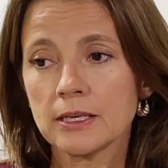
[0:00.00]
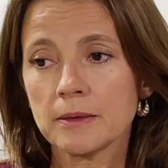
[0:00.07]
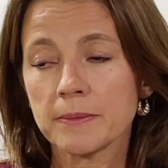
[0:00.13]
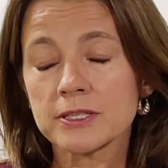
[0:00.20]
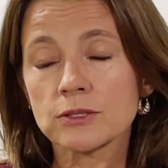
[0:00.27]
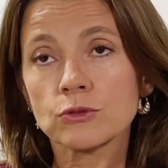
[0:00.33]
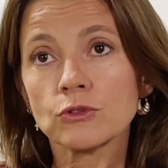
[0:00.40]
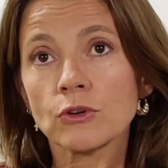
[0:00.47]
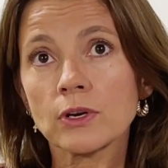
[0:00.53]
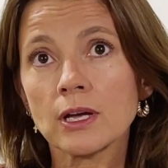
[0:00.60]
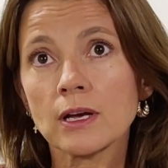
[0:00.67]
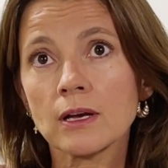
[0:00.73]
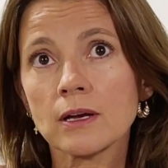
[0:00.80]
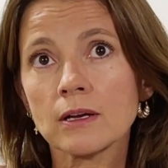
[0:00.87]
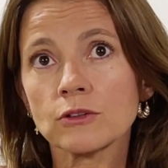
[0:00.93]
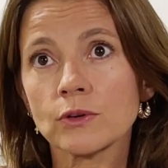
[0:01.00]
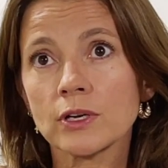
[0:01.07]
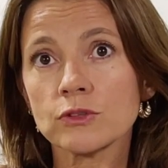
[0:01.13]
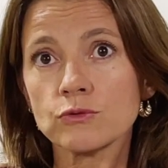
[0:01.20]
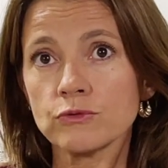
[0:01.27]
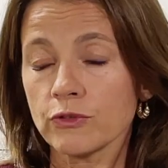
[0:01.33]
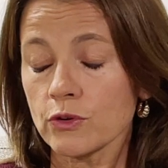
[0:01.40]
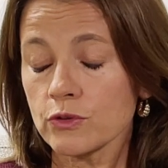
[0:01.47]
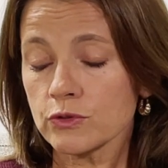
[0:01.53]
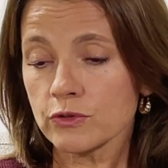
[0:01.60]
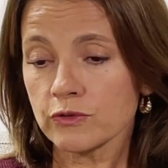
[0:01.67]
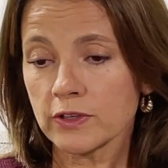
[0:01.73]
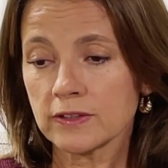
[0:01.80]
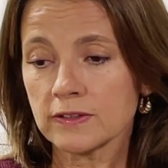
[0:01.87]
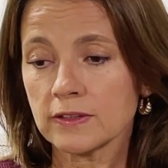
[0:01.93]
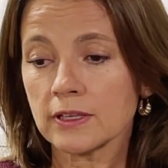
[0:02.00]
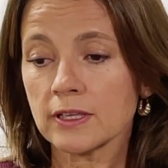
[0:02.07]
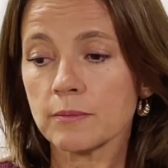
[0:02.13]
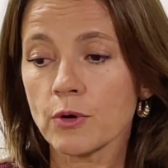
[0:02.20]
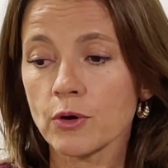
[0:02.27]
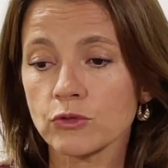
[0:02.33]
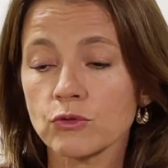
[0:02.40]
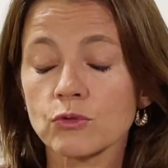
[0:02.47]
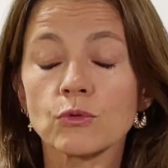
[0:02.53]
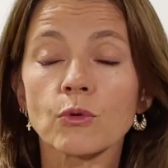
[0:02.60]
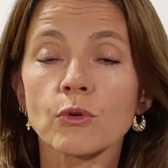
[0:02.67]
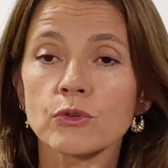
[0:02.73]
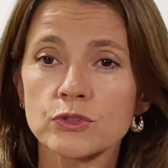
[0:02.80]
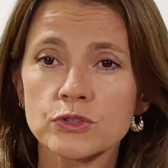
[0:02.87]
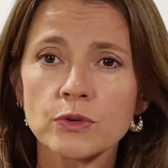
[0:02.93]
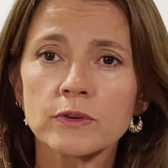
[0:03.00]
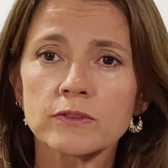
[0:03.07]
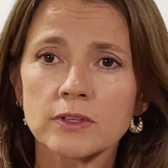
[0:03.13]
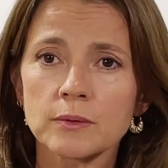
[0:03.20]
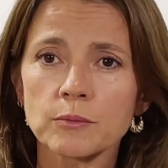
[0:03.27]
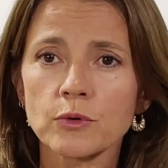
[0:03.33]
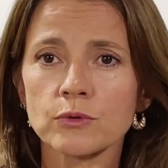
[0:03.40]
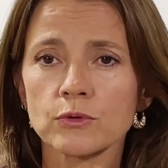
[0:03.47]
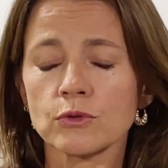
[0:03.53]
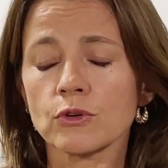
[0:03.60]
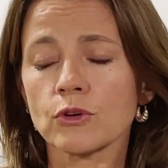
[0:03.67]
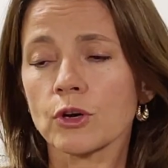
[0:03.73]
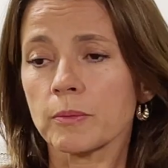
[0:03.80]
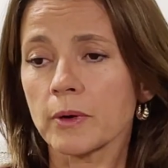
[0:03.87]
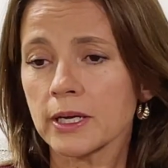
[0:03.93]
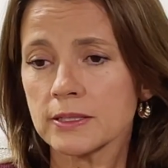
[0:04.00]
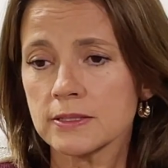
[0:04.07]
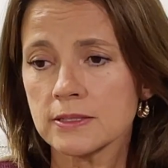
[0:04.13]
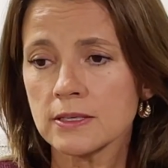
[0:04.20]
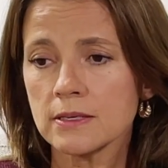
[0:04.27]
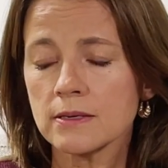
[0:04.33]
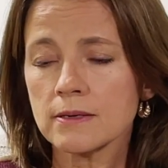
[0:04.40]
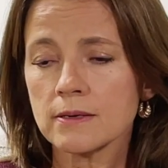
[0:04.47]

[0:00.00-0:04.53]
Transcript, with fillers: Parce que dans la, dans la souffrance, en fait, il y a d'abord ce que l'on ressent, évidemment, le cœur brisé,